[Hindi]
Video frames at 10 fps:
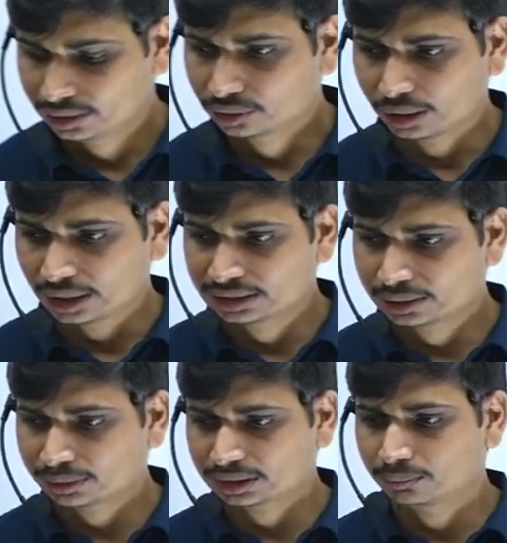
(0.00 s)
तो इसी
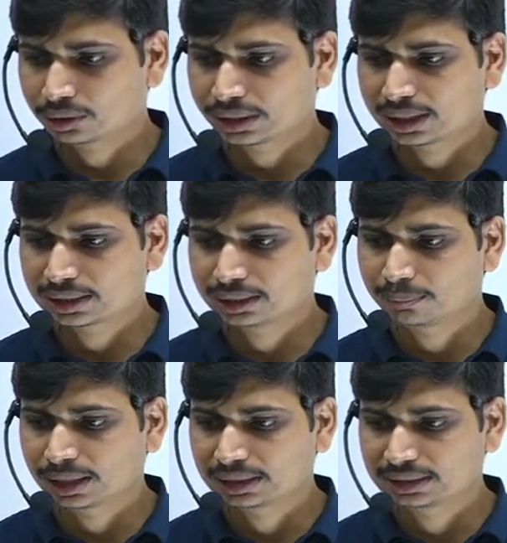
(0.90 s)
वक्त हम लोग क्या करते हैं
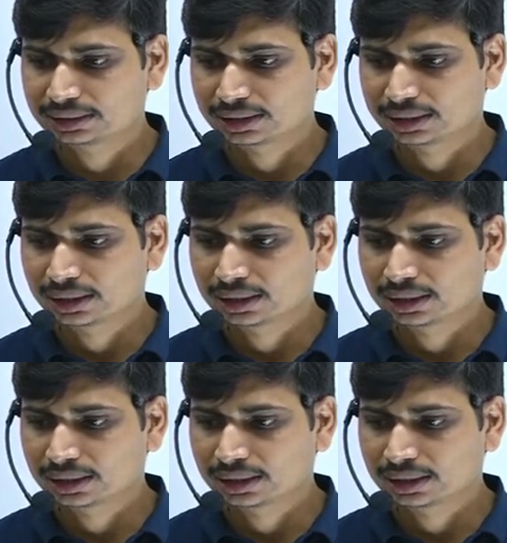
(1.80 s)
बनाते चलते हैं